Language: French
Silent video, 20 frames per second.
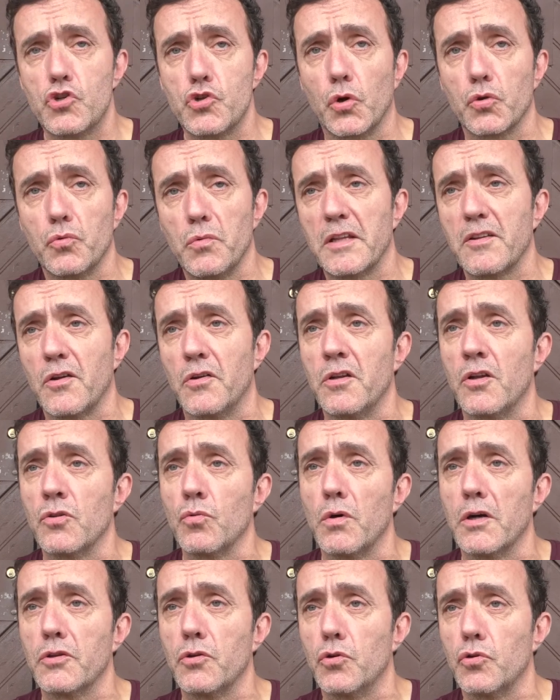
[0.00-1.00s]
Choc doit être un
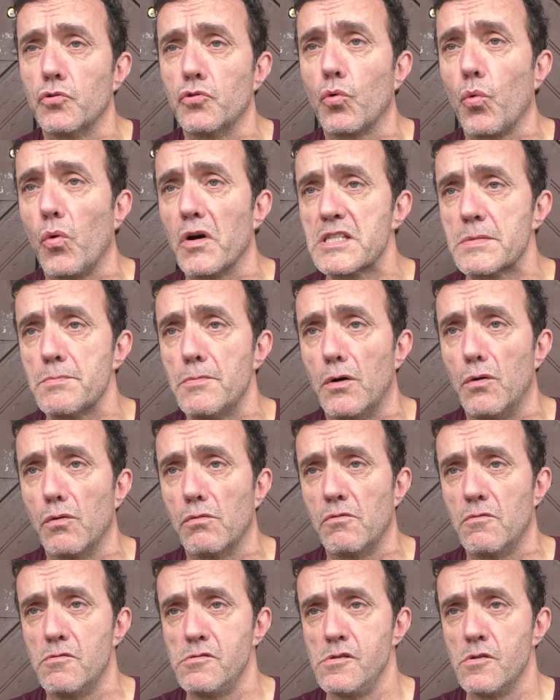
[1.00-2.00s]
endroit de, croisement,
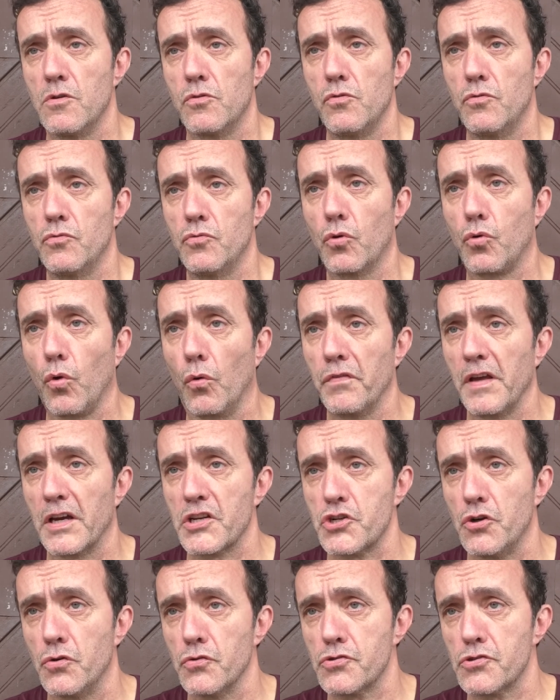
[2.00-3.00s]
de
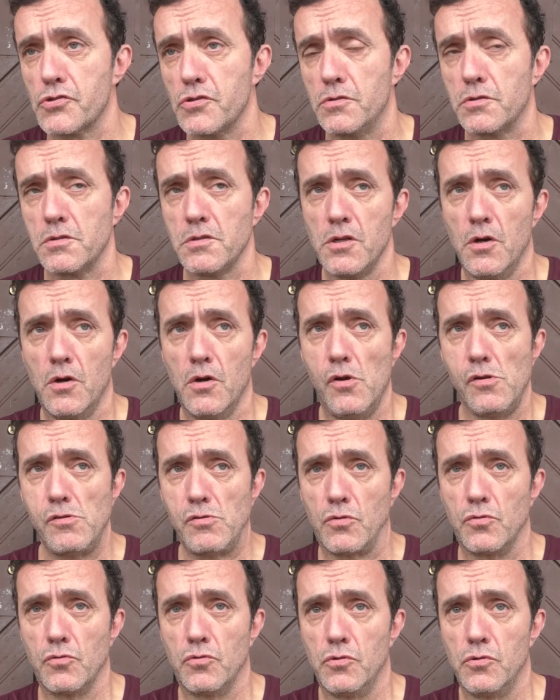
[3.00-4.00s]
convergence,
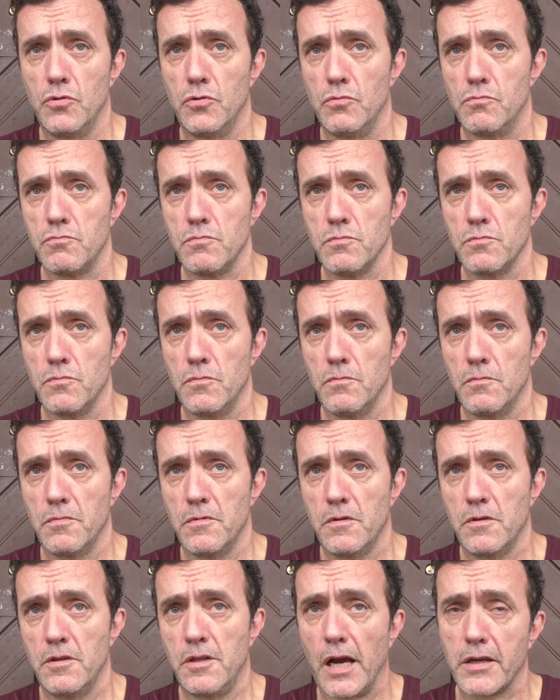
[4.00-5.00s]
euh,
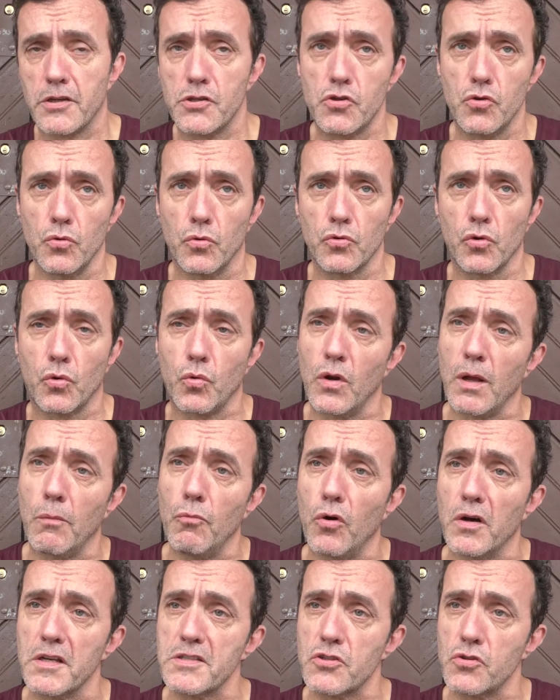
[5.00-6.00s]
d'action, de
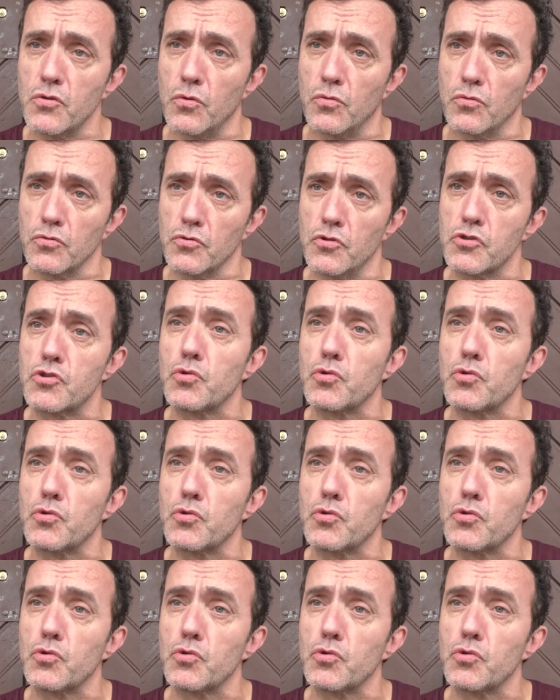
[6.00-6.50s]
collaboration euh,